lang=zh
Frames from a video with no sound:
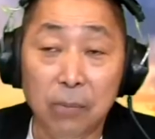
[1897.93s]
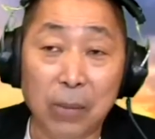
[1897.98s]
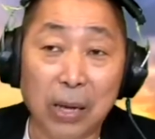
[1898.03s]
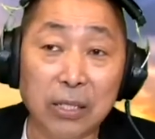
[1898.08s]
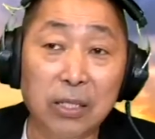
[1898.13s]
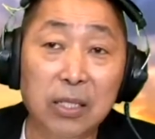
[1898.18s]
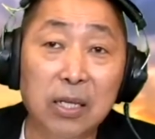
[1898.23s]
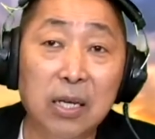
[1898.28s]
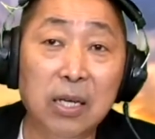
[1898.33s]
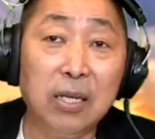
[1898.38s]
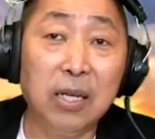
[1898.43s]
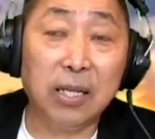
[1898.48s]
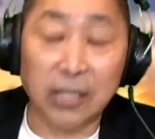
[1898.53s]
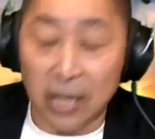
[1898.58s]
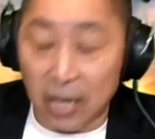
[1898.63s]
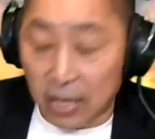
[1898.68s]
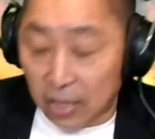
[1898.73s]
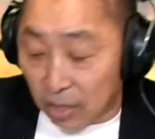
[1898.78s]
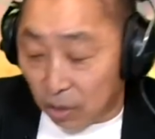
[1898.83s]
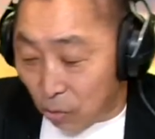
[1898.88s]
马斯克呢
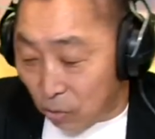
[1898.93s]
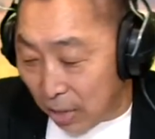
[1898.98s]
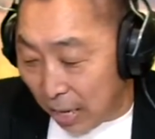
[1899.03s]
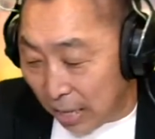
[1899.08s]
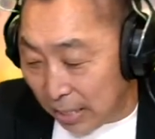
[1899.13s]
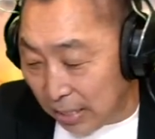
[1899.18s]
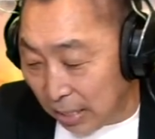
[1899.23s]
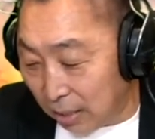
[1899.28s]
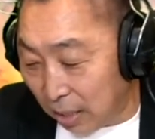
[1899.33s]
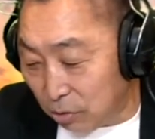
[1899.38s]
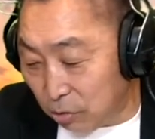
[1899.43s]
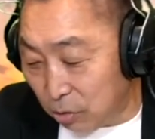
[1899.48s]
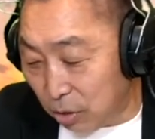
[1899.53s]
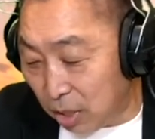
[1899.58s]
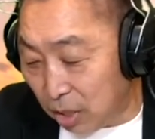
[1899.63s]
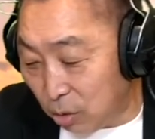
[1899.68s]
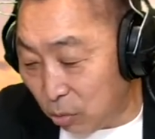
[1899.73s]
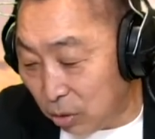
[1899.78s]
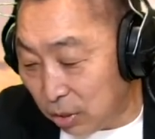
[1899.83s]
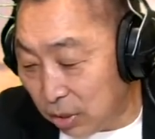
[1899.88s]
也也公开讲，他说
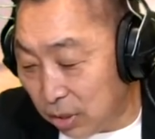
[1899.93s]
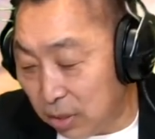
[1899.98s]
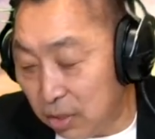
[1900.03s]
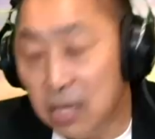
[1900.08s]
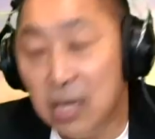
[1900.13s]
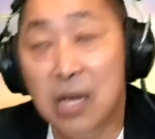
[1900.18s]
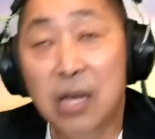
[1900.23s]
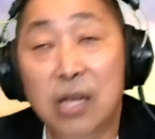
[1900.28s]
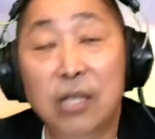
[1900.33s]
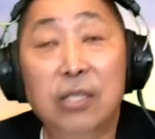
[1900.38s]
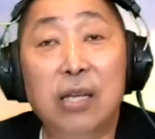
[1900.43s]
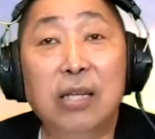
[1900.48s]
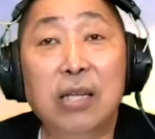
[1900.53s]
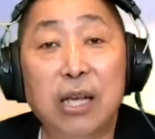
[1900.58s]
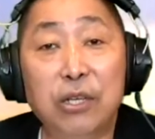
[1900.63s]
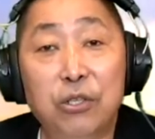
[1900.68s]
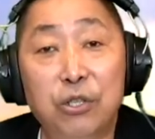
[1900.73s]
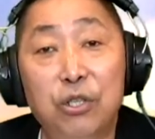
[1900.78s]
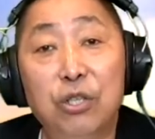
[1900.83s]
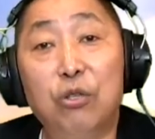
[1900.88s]
俄罗斯正
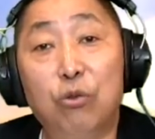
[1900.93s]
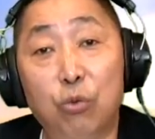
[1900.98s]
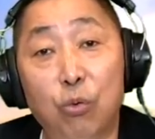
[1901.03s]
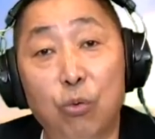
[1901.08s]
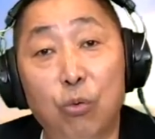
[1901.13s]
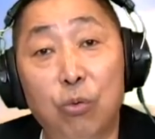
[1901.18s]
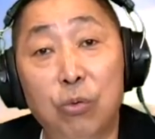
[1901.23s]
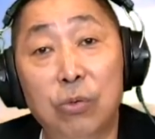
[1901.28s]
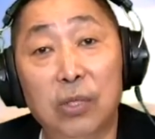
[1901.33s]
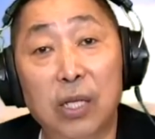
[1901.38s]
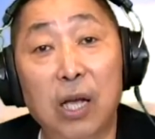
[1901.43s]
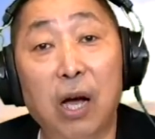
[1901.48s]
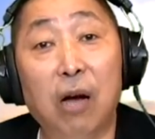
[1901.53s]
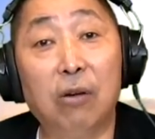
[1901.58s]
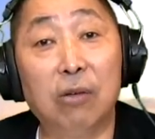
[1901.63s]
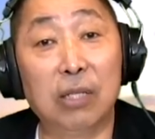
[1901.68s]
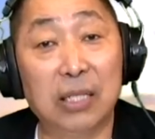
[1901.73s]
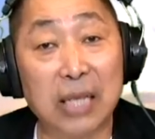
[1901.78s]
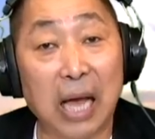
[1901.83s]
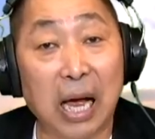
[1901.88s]
在试图
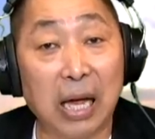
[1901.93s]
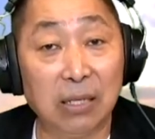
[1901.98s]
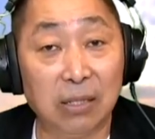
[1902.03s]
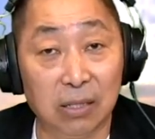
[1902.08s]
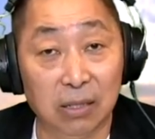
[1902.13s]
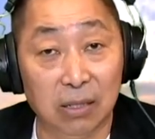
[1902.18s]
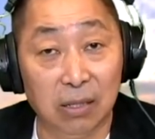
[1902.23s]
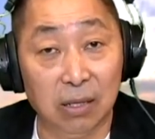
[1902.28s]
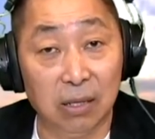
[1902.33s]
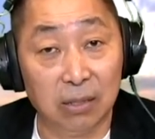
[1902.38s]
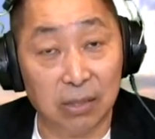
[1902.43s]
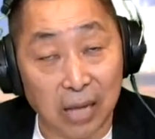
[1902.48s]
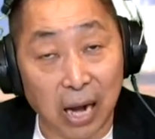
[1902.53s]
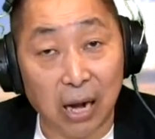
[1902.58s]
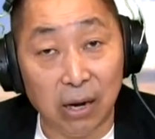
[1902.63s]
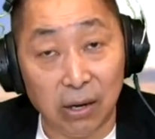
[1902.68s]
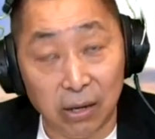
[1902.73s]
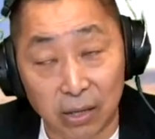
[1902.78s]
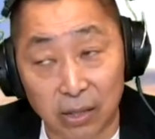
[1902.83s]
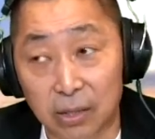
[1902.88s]
要杀死呢
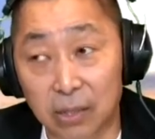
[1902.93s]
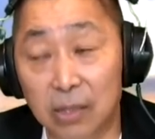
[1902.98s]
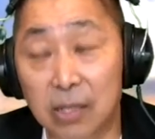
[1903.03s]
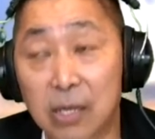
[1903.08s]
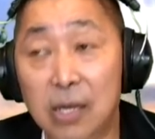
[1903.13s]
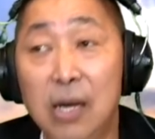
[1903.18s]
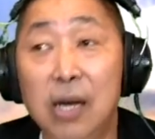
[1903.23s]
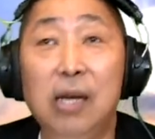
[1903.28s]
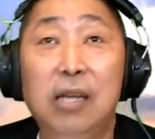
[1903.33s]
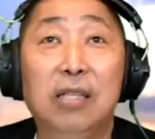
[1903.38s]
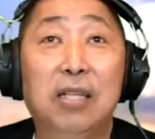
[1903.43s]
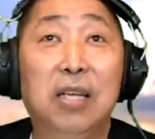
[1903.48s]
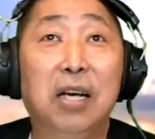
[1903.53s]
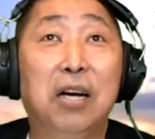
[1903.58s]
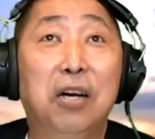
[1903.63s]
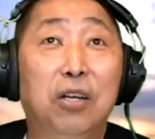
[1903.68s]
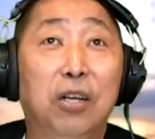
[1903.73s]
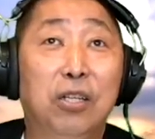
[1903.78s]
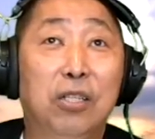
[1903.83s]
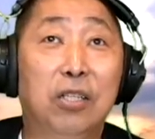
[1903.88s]
Starlink，这
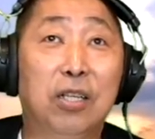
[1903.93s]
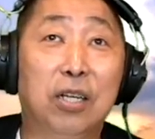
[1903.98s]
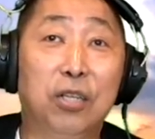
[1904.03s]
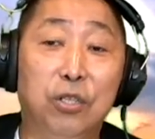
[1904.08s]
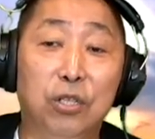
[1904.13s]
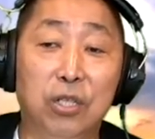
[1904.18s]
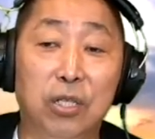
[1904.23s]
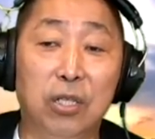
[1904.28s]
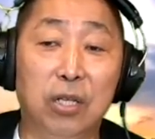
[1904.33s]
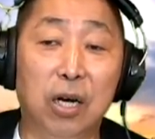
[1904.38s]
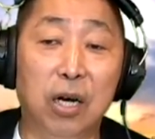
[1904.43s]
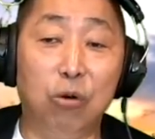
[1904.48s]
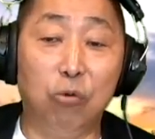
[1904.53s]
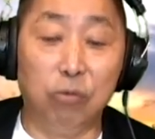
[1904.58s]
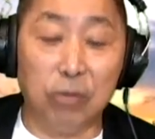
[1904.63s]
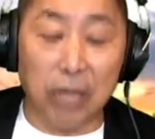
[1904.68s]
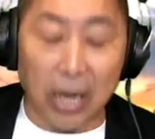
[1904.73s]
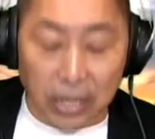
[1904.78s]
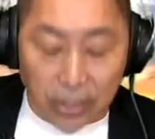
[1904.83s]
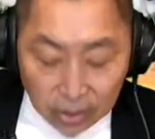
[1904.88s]
个呢这个是俄
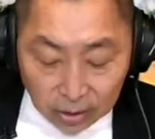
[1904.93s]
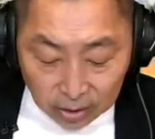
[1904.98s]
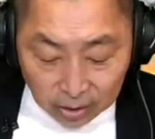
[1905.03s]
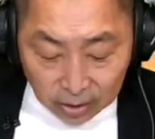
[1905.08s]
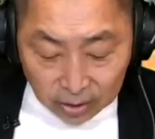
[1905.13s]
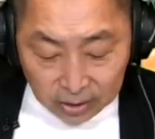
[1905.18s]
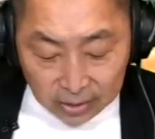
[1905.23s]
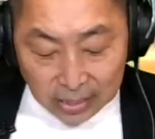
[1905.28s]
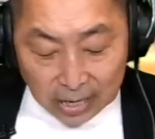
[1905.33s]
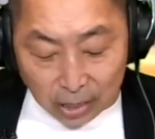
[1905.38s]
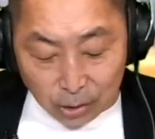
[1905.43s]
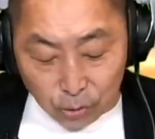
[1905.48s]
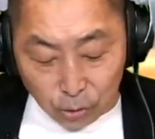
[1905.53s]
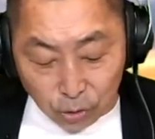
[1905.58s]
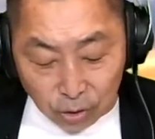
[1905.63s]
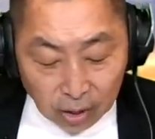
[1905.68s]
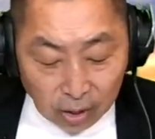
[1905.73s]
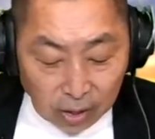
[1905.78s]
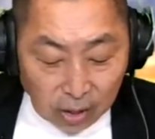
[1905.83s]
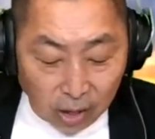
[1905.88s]
乌战争呢接下
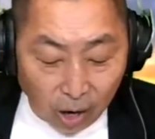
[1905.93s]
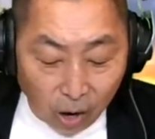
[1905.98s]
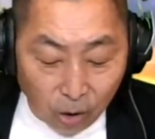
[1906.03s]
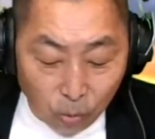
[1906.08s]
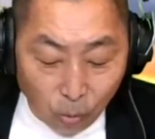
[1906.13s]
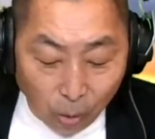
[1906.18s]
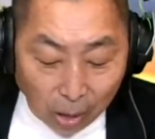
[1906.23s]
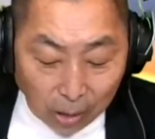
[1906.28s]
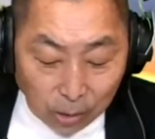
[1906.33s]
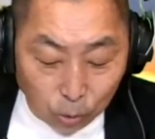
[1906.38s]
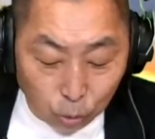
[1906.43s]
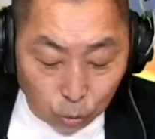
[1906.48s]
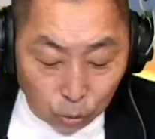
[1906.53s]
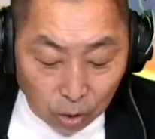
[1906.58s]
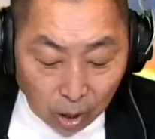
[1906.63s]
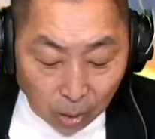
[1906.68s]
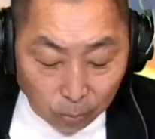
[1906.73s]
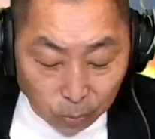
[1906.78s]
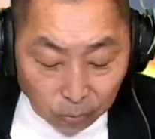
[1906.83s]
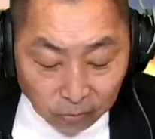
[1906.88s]
去呢要关
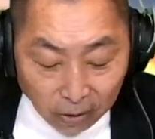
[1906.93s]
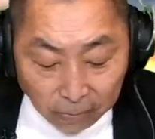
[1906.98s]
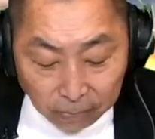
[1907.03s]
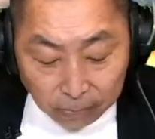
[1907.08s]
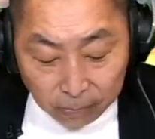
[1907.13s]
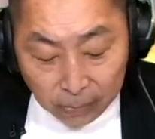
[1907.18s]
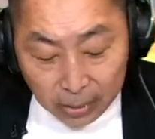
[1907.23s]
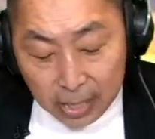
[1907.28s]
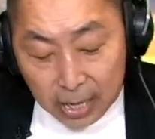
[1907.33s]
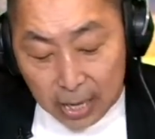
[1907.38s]
注的部分。